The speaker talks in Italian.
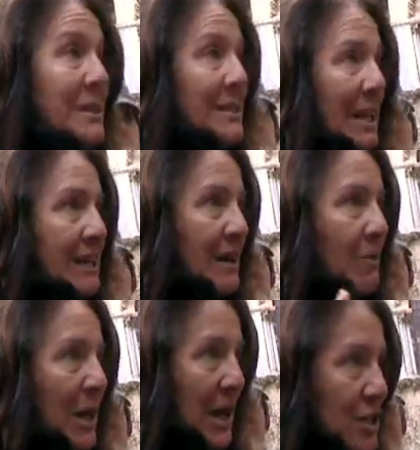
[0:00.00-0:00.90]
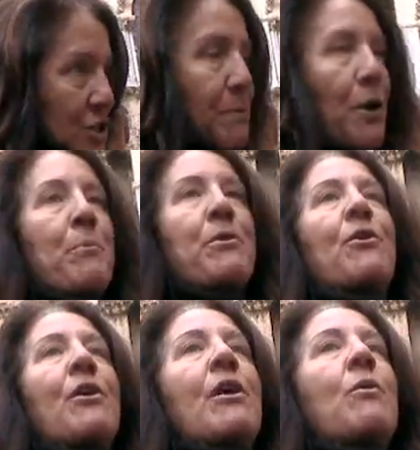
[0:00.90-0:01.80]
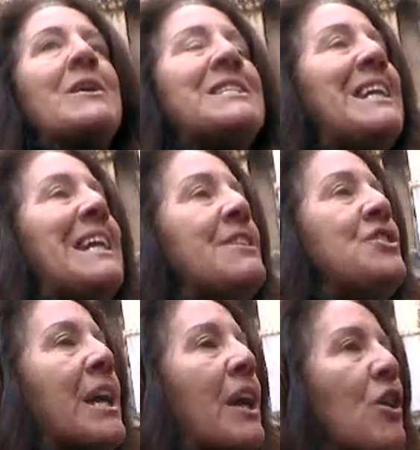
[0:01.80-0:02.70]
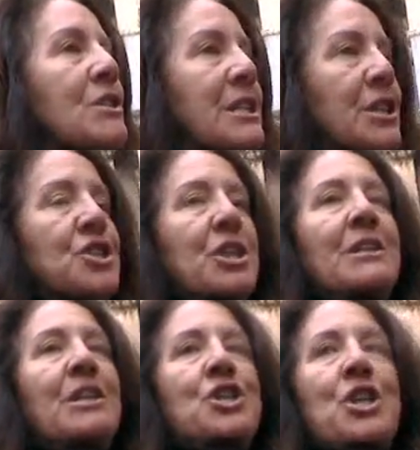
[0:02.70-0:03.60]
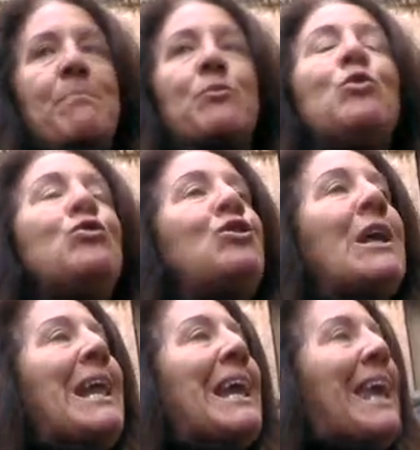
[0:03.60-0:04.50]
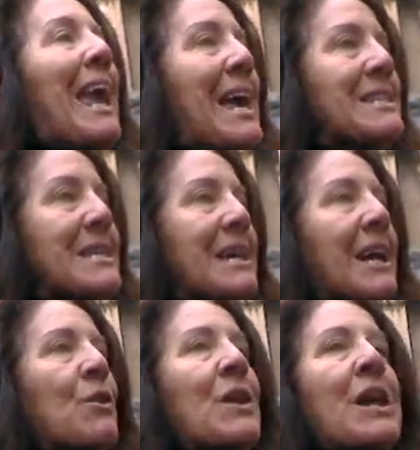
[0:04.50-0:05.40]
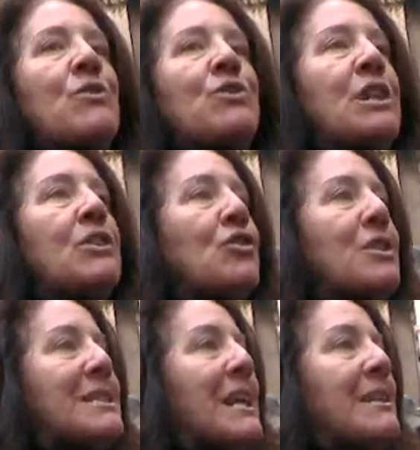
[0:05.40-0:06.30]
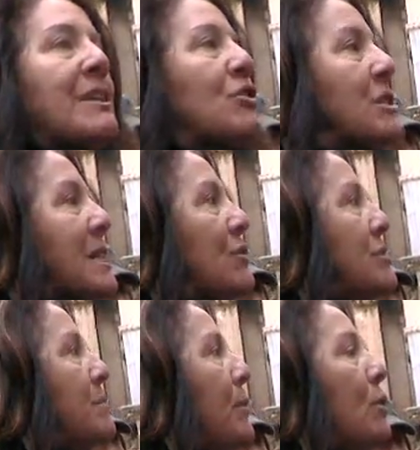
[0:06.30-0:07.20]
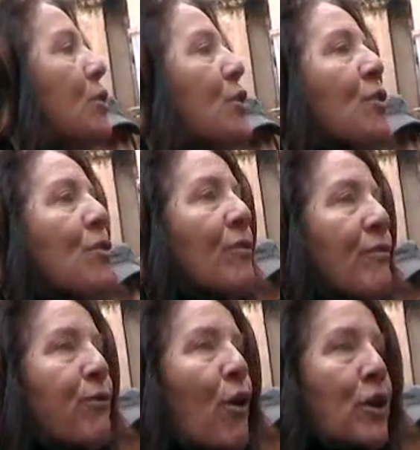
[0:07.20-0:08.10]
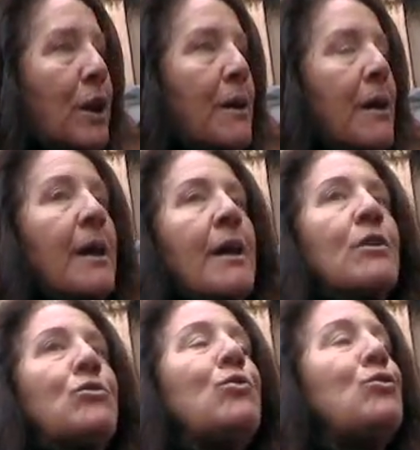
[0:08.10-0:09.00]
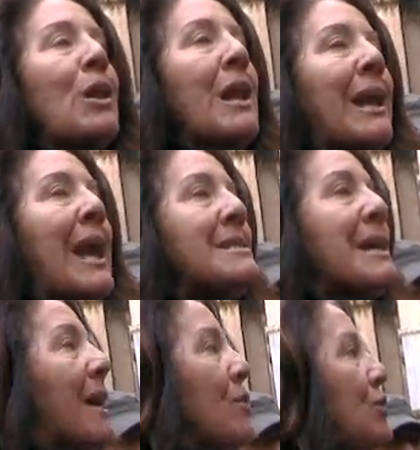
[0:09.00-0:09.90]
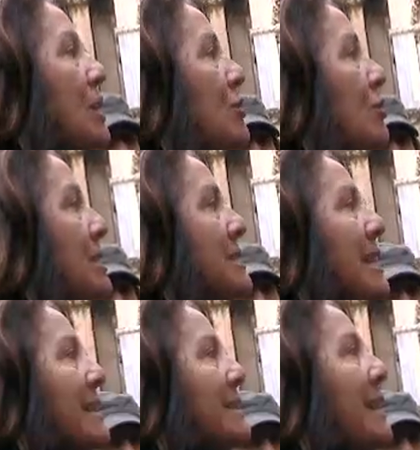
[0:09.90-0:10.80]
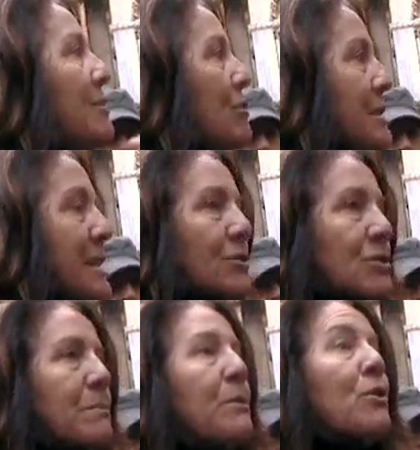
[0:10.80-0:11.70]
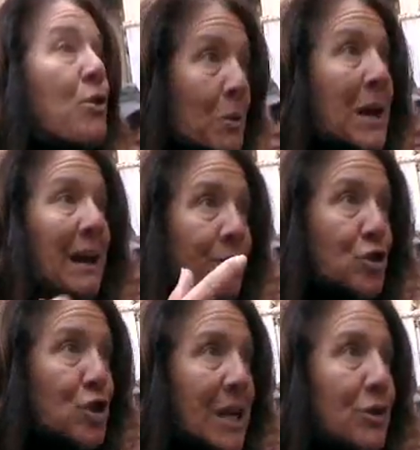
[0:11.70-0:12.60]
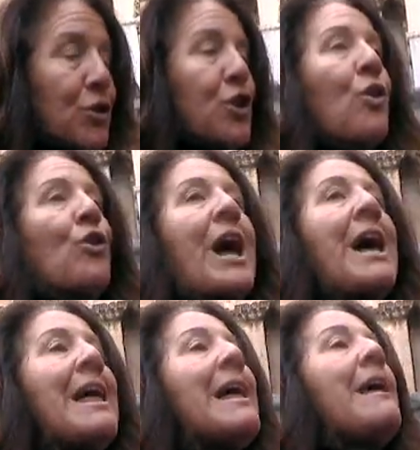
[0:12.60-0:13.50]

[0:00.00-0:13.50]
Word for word: scritta una legge proprio. Questa legge che cosa dice? Dice tutte le chiese che non hanno diritto di stare dentro al Santo Sepolcro, fuori. Tutte le chiese che hanno diritto di stare dentro al Santo Sepolcro, quelle che vi ho citato io ora,